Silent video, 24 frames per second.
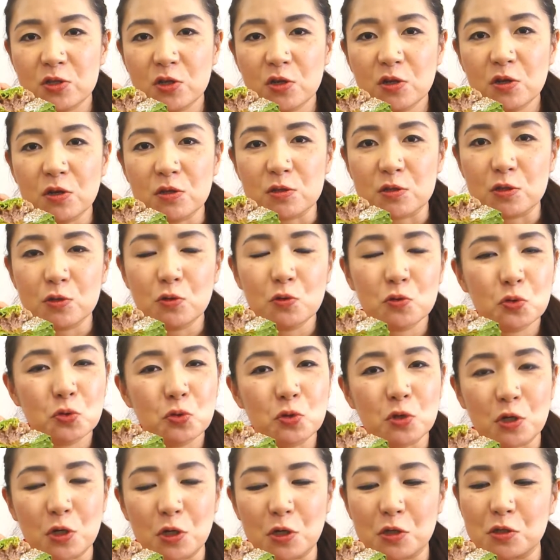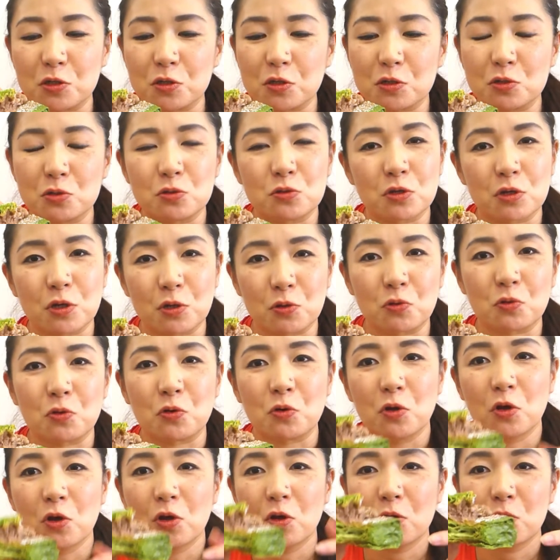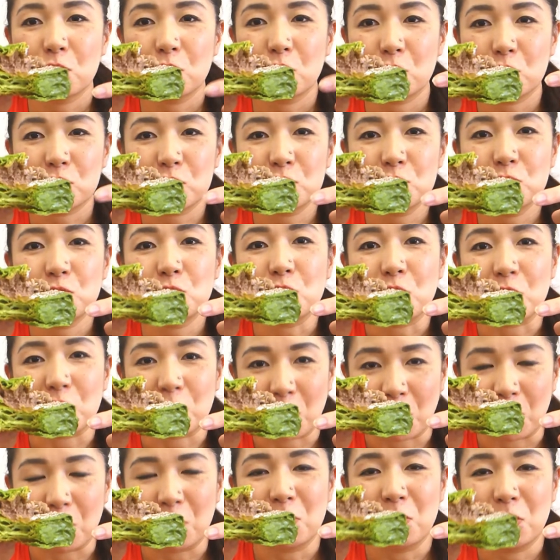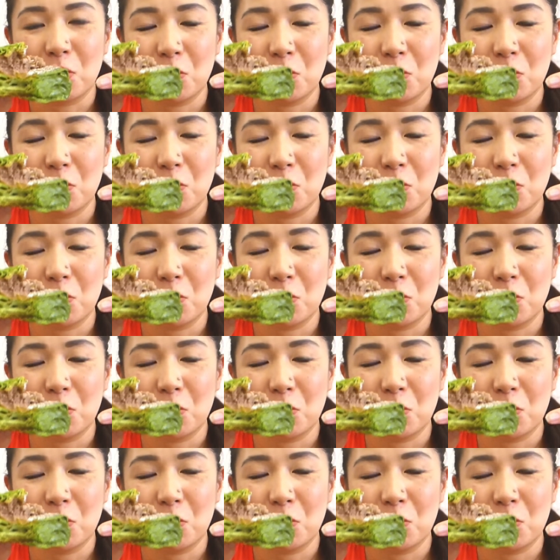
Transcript: 茶感強そうな感じがするんだけどこっちの方がね